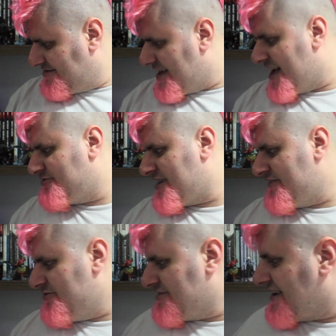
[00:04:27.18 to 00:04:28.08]
Tá, tu
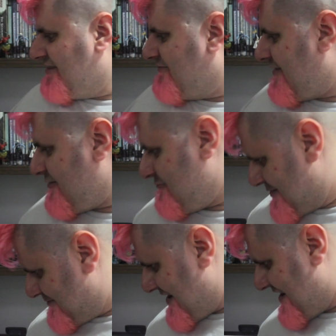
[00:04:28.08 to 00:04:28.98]
quer voltar aqui pra falar com o
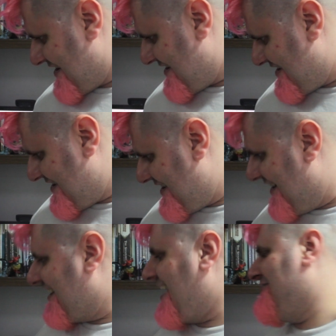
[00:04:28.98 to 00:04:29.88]
papai?
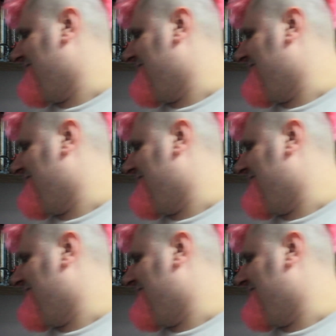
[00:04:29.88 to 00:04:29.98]
Quer